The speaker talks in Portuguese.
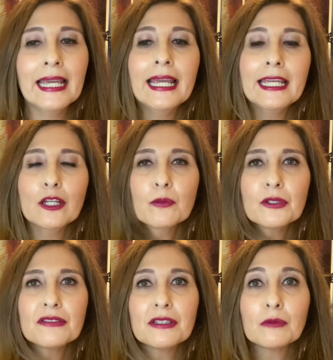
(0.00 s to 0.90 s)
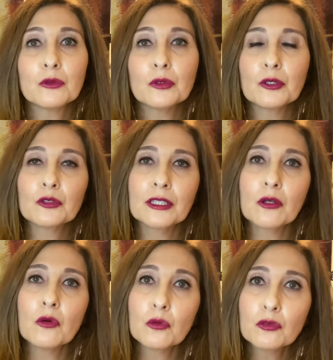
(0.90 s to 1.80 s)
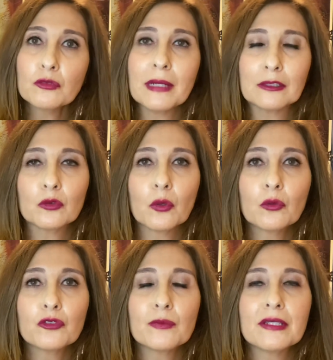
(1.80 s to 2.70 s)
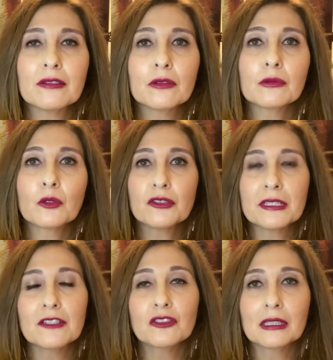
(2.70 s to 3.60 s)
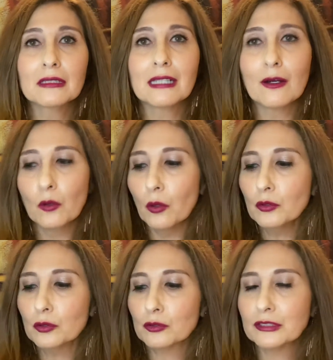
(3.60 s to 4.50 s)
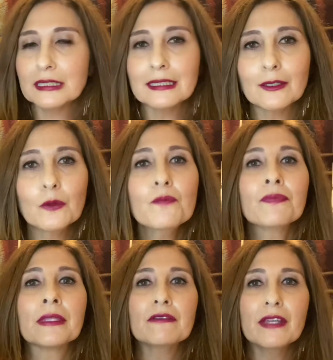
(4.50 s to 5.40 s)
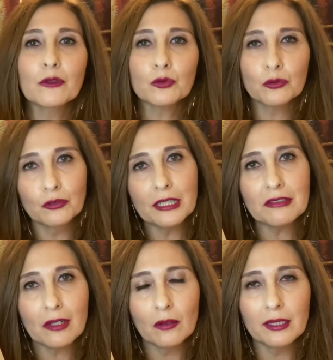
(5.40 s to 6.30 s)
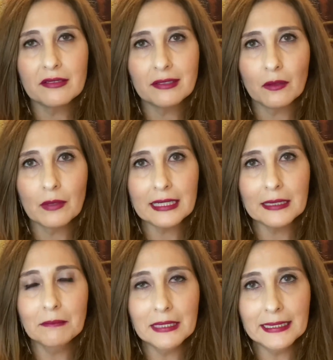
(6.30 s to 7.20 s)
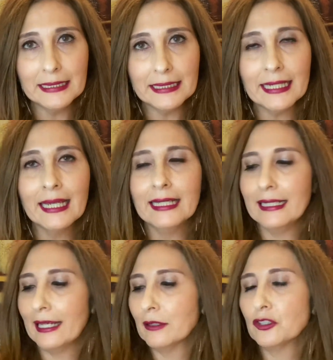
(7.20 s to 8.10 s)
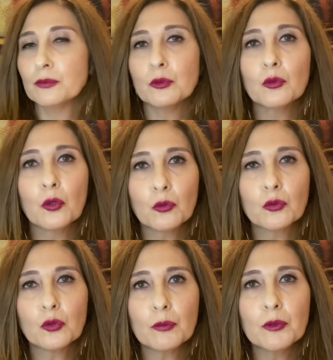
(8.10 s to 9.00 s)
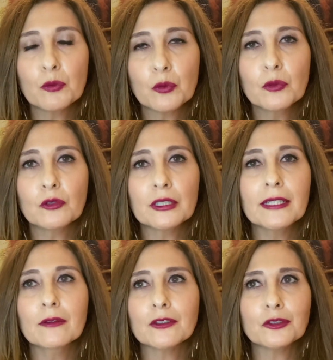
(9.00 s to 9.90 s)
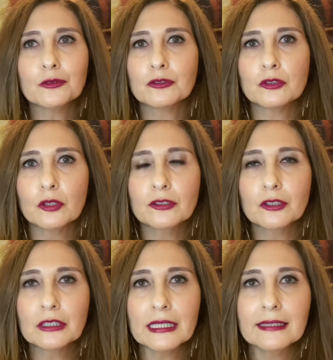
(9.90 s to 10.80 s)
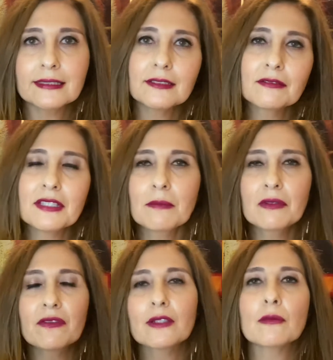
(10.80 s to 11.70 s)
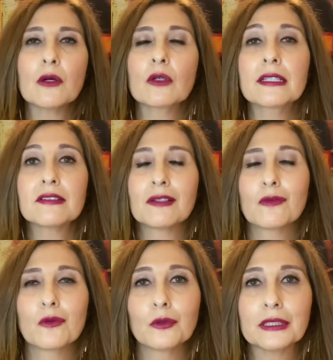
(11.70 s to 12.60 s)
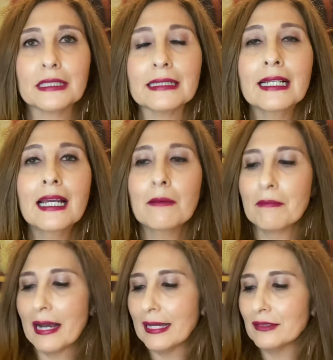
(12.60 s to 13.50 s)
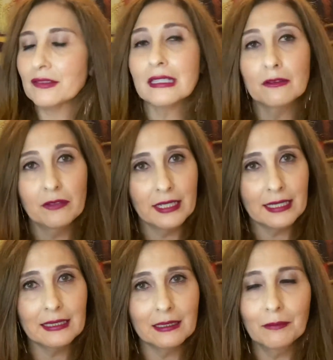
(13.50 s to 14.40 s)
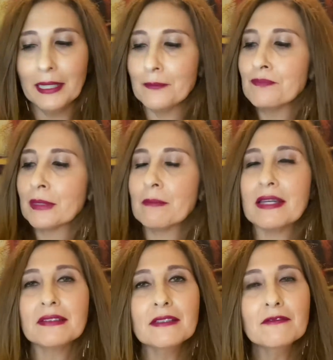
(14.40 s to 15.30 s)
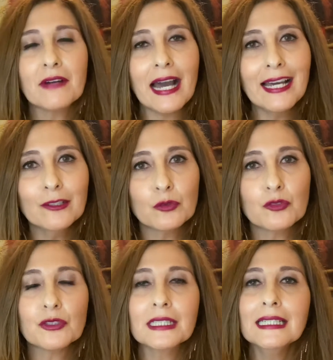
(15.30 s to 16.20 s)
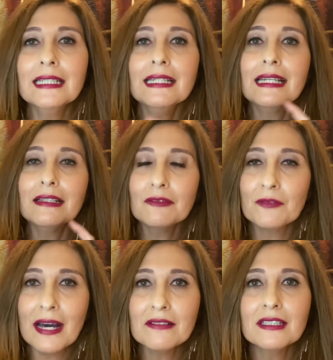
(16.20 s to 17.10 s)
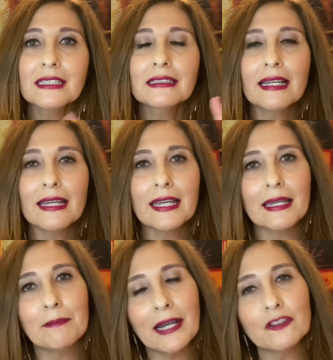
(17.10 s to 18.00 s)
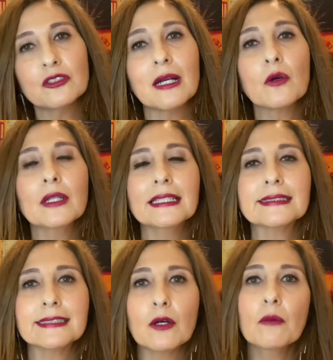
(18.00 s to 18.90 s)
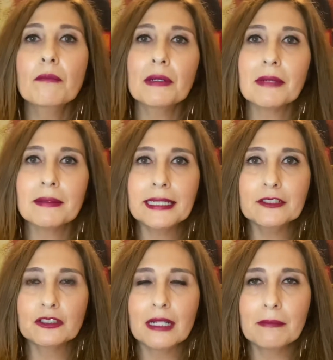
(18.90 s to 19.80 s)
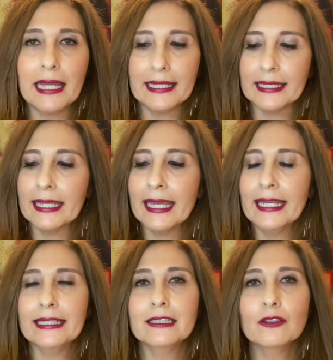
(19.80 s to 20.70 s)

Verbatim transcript: Eu, por exemplo, eu tenho alguns batons, mas eu gostaria de tentar outros, então veio tudo nessa coleção aqui mini, né? Tipo, o Ruby Roo eu tenho acho que uns dois ou três, que sempre vem numa coleção ou outra, mas ele vem aqui também. Mas tem vários que fazem é, parte da coleção permanente da MAC. Então,